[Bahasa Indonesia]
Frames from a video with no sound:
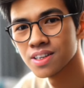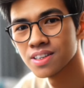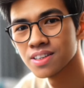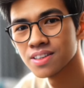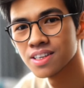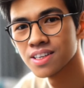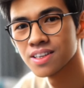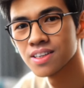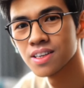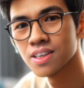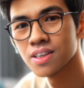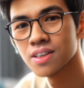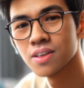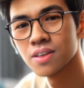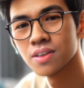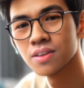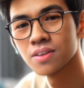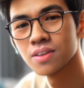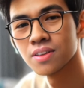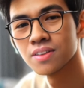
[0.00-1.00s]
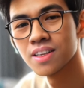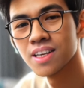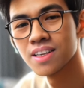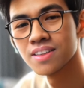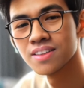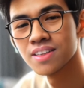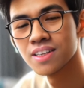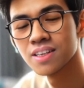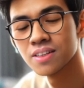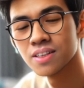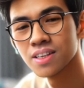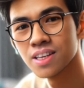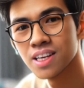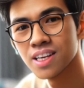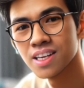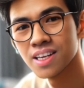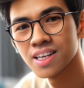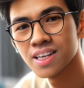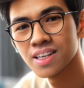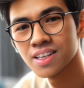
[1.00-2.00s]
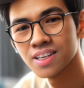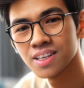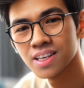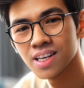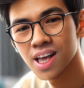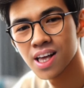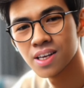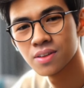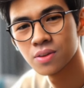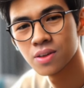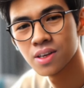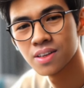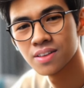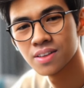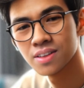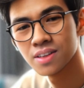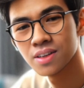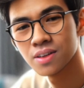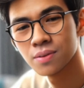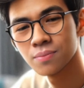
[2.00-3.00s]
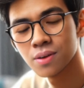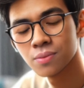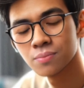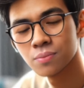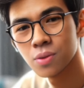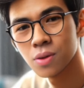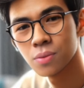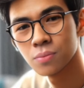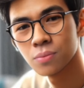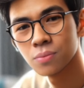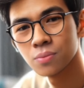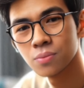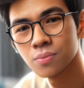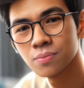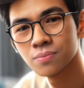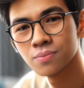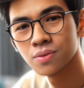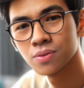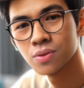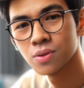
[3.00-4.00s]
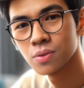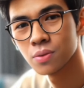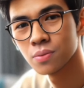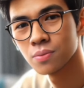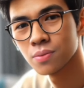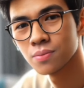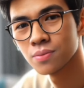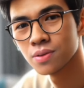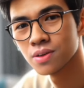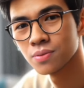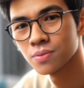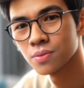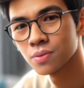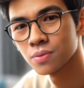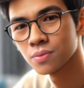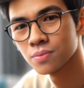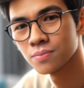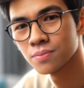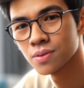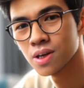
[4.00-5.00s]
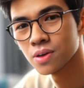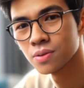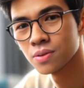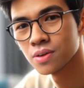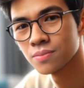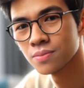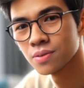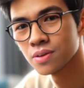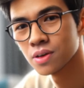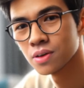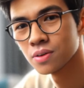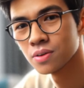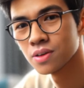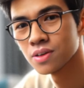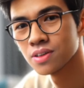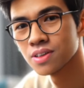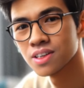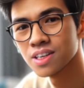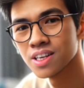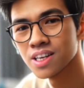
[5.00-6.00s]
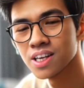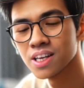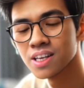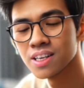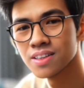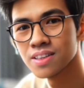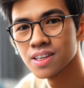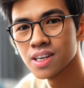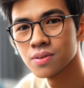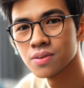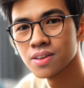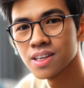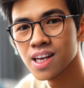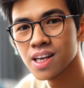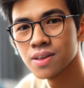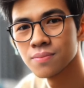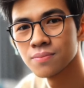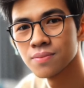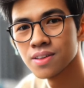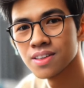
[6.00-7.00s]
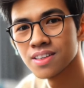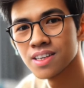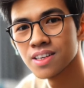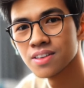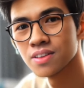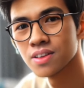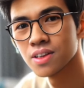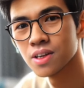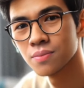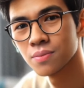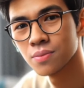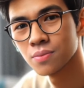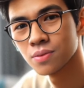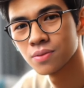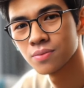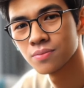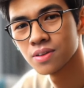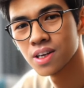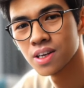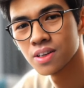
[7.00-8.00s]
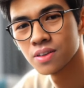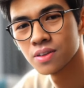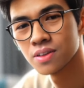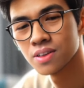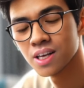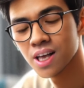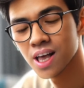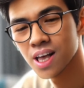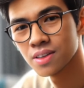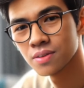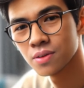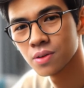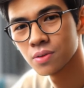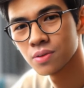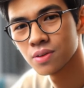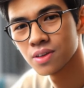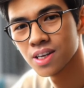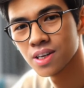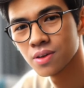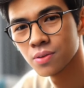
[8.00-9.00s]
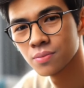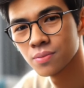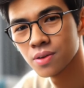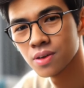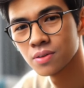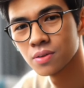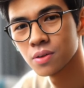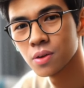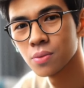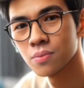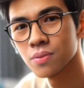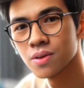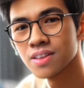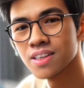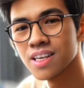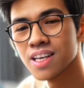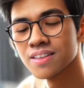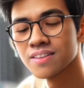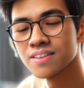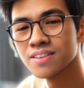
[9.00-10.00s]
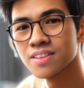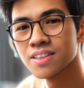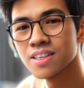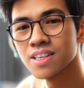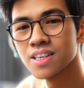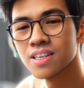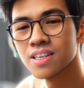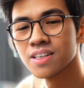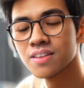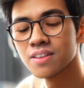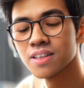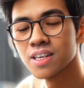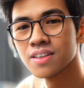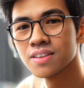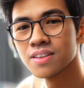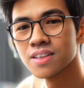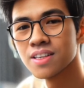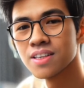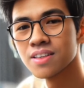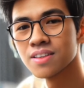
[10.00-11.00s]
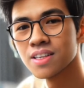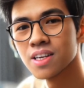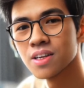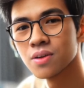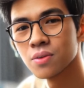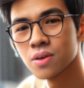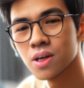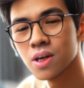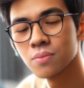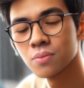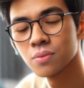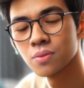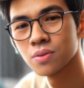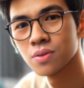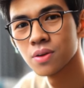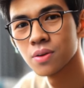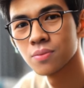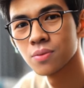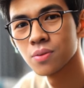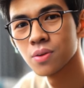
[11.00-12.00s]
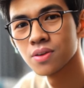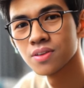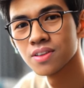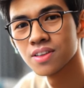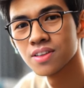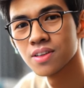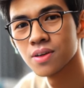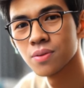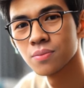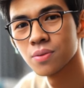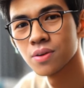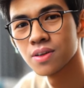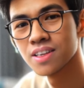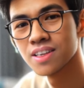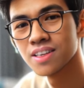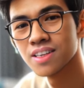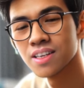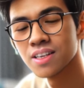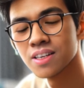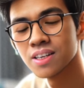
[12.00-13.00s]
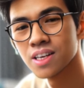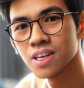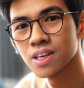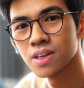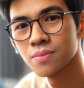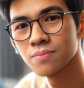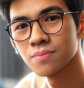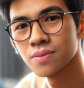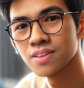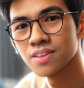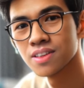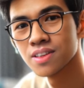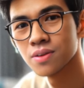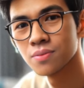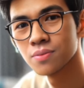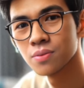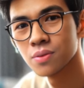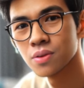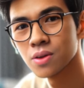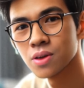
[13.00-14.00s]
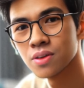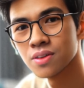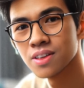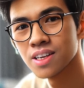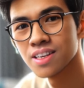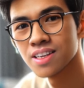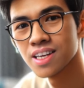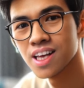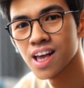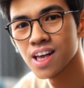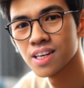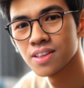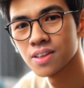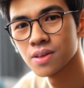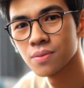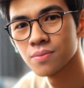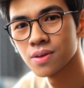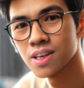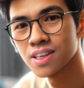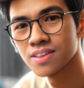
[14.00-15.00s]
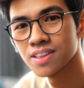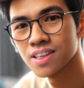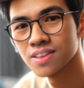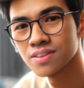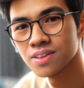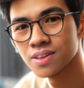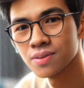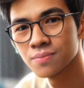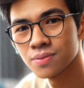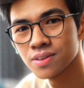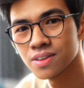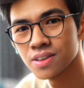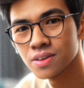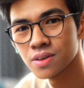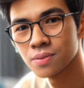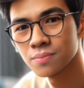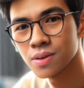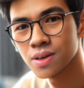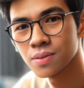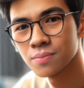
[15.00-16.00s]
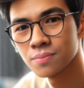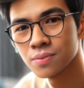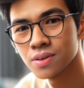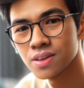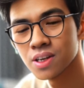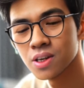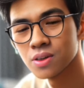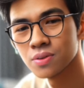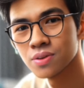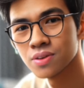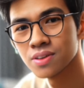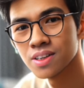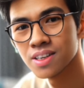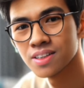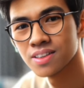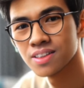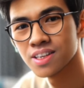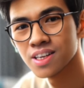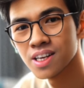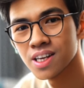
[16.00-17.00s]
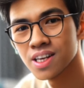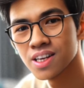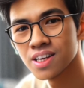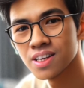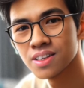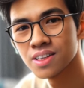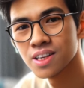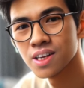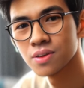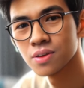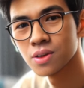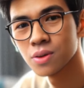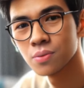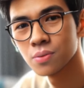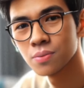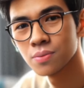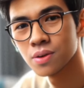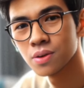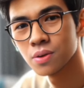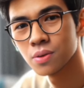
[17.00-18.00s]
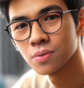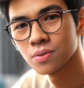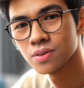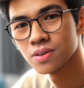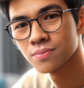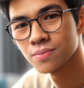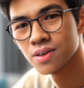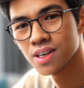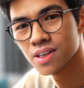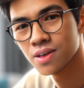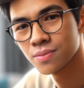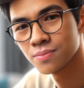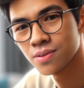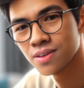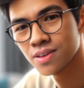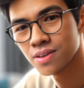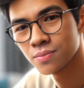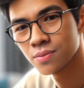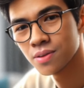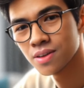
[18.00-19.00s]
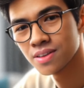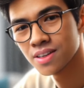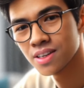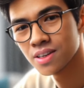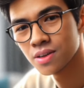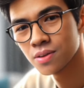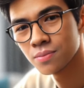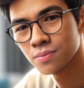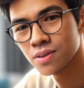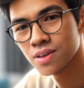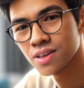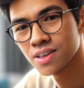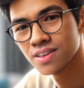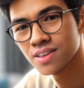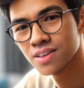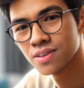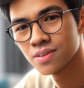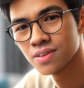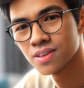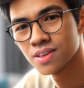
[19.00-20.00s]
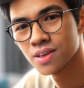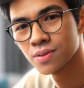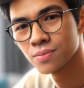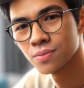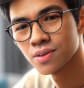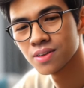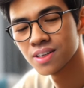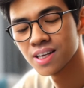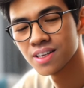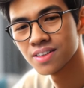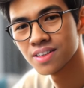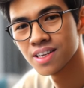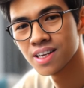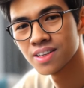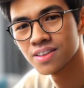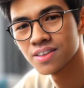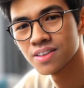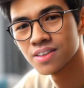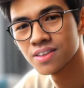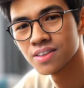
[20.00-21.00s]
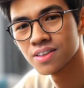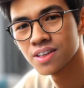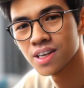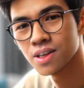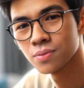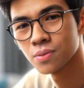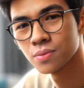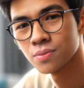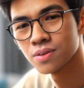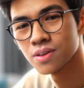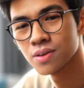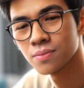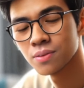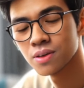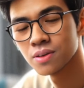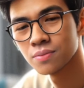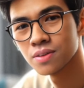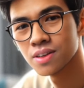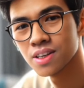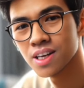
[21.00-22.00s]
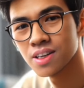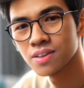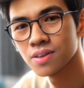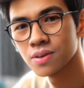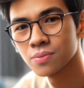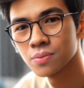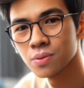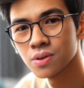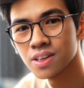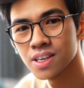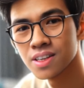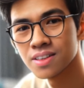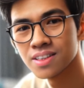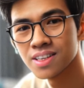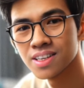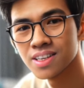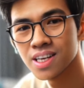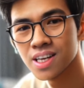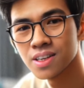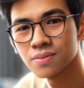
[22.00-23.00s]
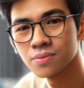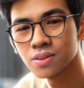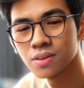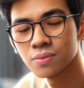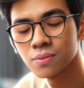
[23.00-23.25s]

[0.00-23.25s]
3. Retention. Ini adalah tentang kemampuanmu mendorong pembelimu mau repeat order. Caranya bisa dengan membuat funnel atau dengan membangun komunitas. Jadi, kalau kamu sudah menguasai tiga poin ini, bisnismu di online akan lebih lancar dan bisa dapat banyak orderan. Kalau kamu bingung di mana bisa belajar lebih detail 3 poin di atas, kamu bisa mendapatkan semuanya di affiliate